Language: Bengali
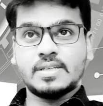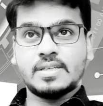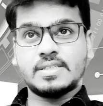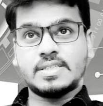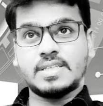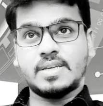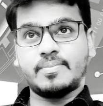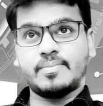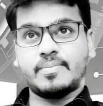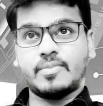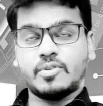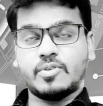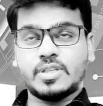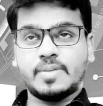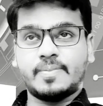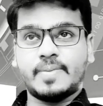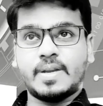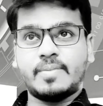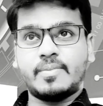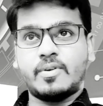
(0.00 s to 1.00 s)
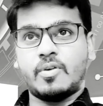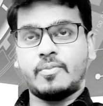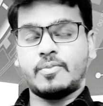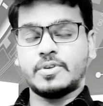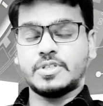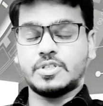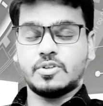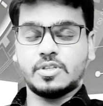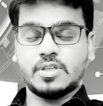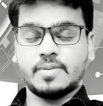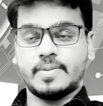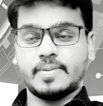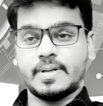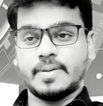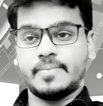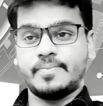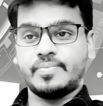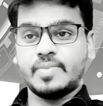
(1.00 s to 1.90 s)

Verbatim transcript: সিম হতে পারে বা অপোজিট হতে পারে